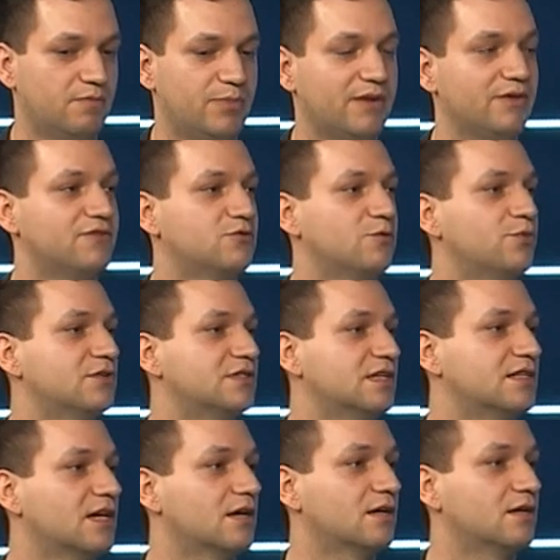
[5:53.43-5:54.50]
prawie w
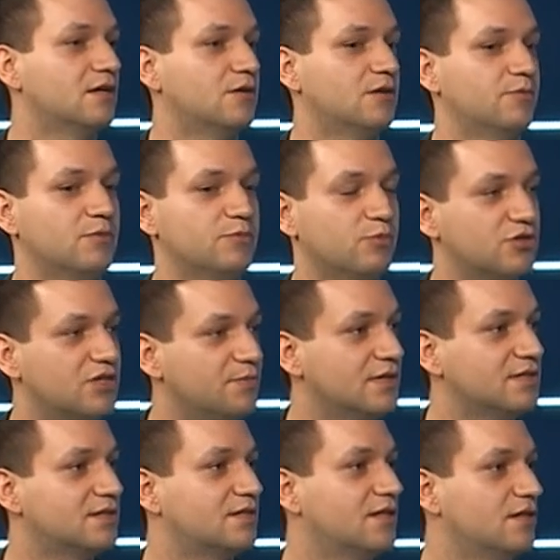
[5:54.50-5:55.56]
100% potem
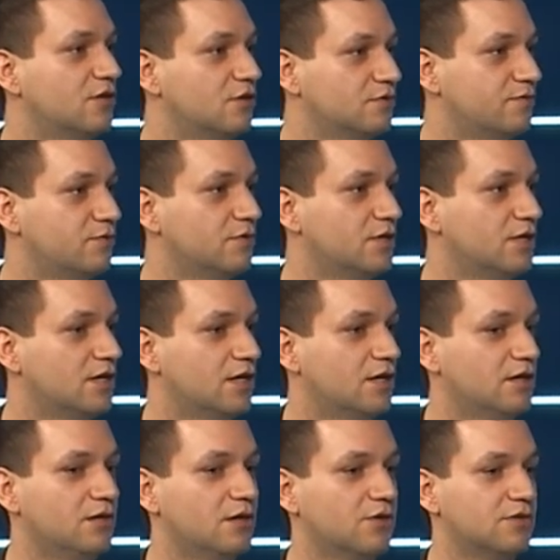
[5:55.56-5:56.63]
jest ten rozwój
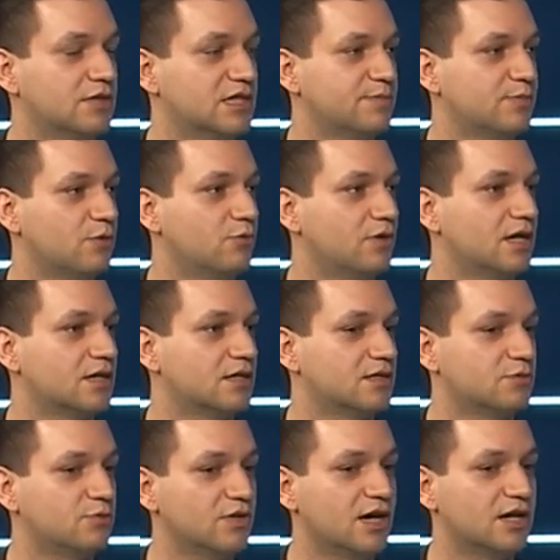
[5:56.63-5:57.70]
i o tych
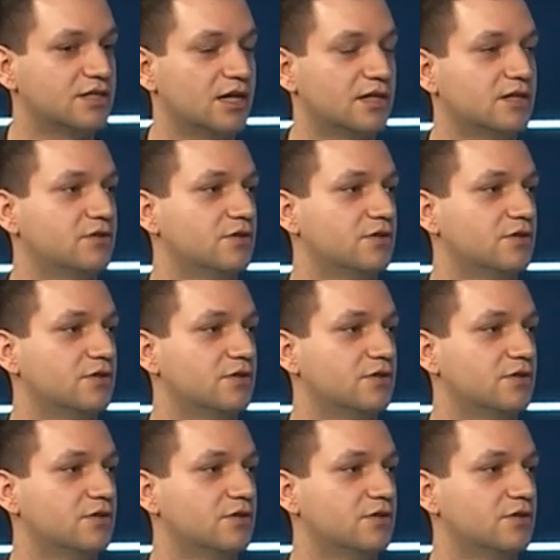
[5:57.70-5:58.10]
zespołach słychać, a nie,